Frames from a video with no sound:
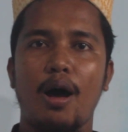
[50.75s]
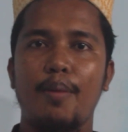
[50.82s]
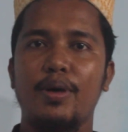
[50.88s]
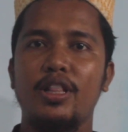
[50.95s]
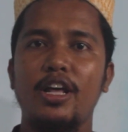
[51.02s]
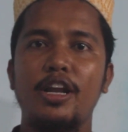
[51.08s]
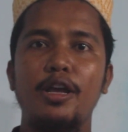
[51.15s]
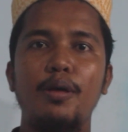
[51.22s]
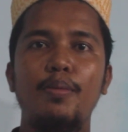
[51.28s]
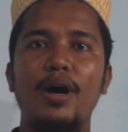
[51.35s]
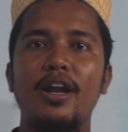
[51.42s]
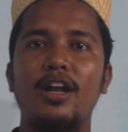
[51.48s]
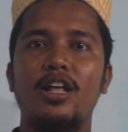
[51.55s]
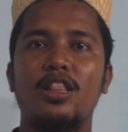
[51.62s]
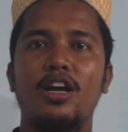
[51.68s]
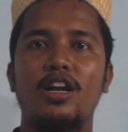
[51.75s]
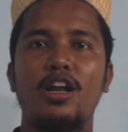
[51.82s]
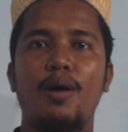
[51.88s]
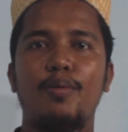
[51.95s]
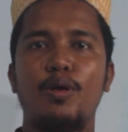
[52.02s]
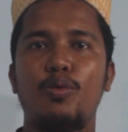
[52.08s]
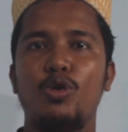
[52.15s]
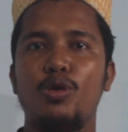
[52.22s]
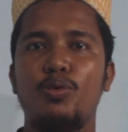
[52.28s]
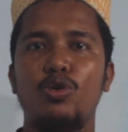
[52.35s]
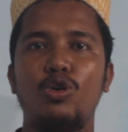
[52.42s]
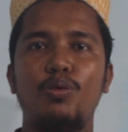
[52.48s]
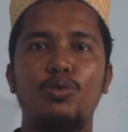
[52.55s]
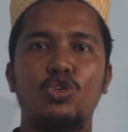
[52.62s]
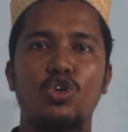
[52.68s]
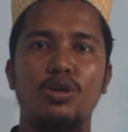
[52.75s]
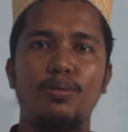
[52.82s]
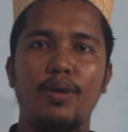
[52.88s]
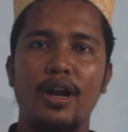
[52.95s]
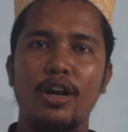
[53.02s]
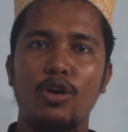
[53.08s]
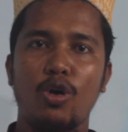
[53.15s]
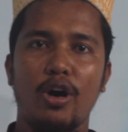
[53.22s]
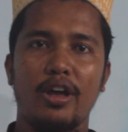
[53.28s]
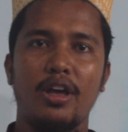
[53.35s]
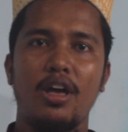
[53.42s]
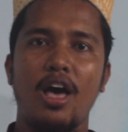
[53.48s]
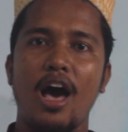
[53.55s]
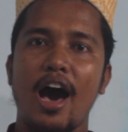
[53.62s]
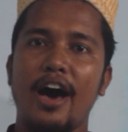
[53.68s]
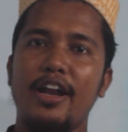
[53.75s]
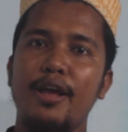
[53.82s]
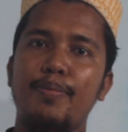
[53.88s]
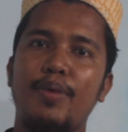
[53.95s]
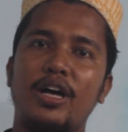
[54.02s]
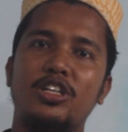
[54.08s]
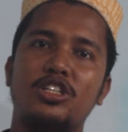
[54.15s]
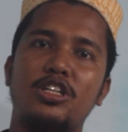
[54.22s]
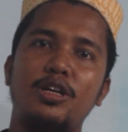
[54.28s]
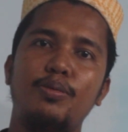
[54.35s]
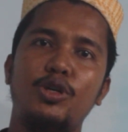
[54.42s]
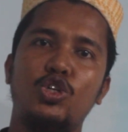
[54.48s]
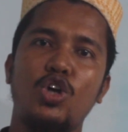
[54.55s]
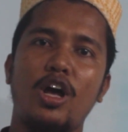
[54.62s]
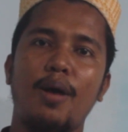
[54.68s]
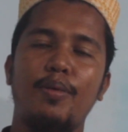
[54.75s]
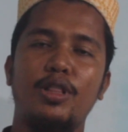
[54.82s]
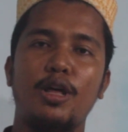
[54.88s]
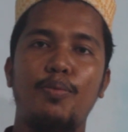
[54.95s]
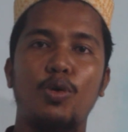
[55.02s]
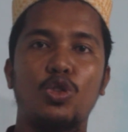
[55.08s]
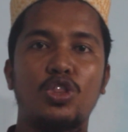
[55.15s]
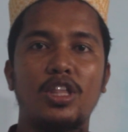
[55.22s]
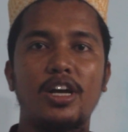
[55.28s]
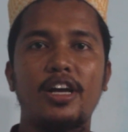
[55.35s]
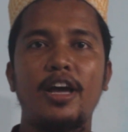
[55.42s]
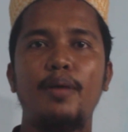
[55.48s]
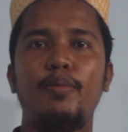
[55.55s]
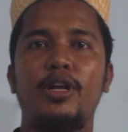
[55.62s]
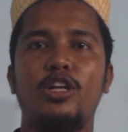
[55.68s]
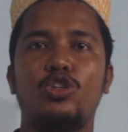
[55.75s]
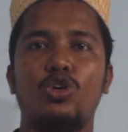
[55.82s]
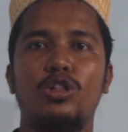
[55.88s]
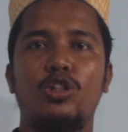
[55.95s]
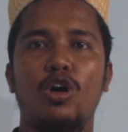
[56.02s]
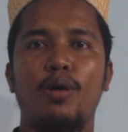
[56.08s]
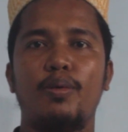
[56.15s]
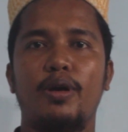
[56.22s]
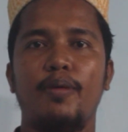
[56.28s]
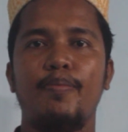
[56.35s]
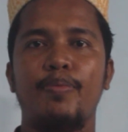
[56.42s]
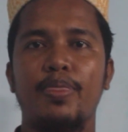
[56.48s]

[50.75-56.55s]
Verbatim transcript: আমাদের ইমান না থাকলে আমরা পরিপূর্ণ মুসলমান নয় আর এই পাঁচটি বিষয় আমাদের প্রত্যেককেই মেনে চলতে হবে